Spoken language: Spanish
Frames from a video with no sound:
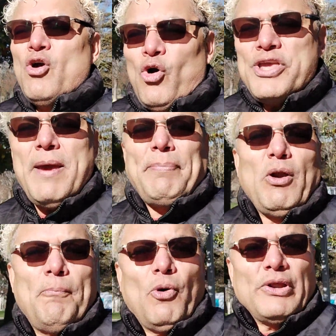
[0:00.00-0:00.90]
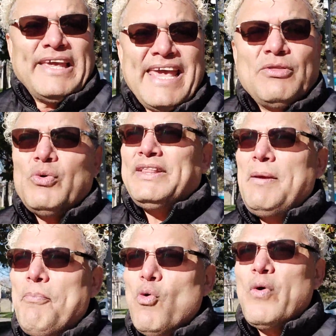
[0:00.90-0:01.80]
Oye, pero ¿por qué todo
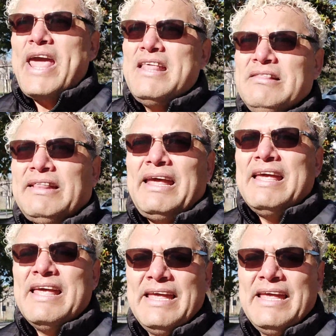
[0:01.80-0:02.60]
este poco gente